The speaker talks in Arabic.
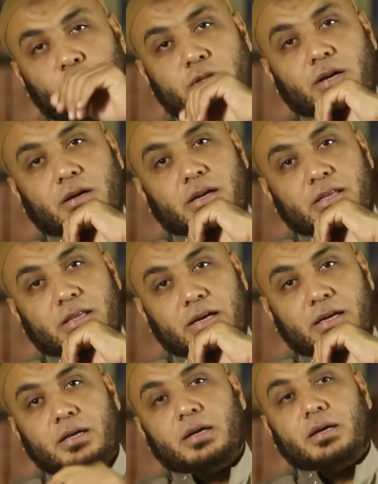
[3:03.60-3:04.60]
مضطرة إلى
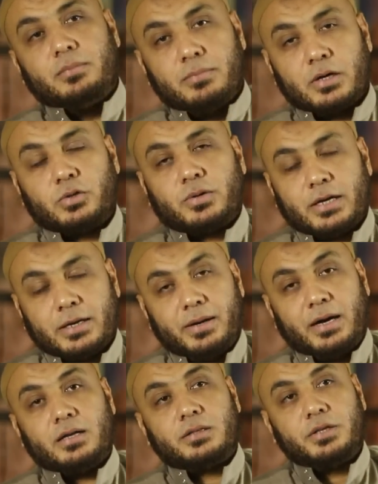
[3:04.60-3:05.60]
ذلك برضك يا
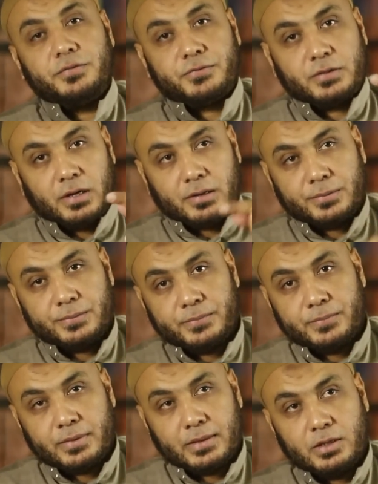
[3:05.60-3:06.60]
جماعة تفطر
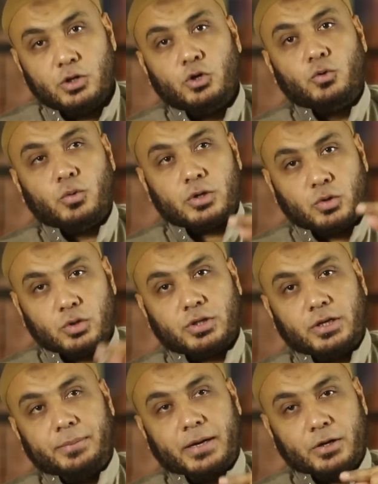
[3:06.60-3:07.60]

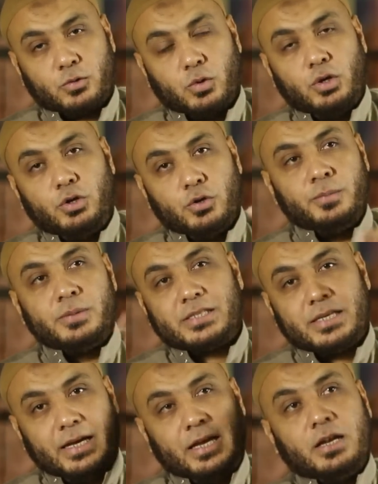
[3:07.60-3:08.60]
وتطعم عن كل يوم
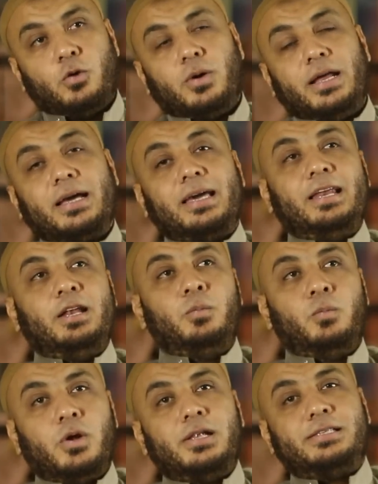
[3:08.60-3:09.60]
مسكين ولكن
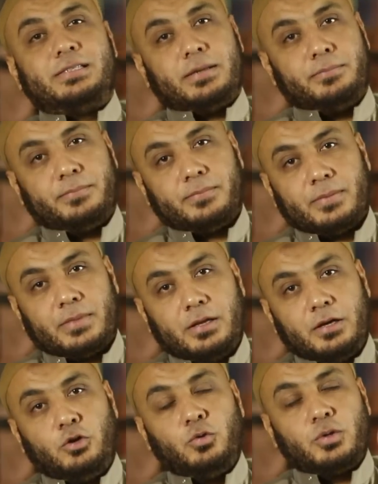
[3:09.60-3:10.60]
الملزم
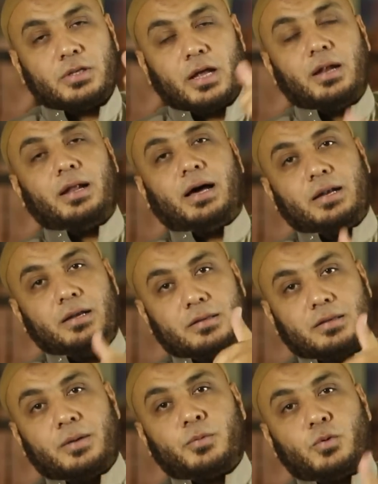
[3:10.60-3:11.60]
انه يطلع عن
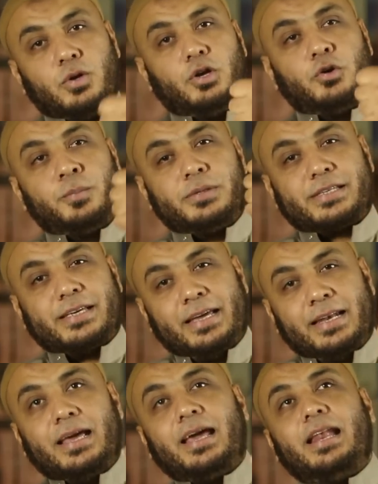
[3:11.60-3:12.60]
اطعام كل يوم
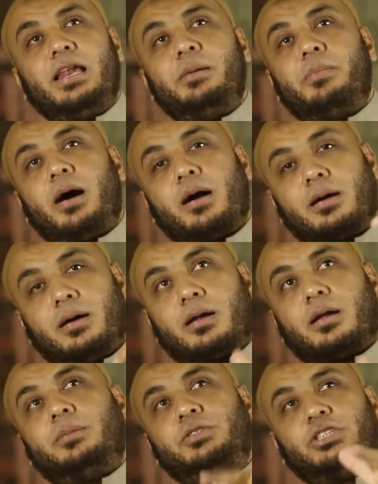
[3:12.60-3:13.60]
مسكين اللي
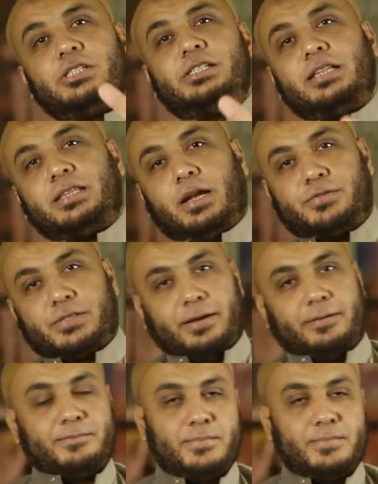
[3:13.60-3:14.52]
مأجرها مش الست نفسها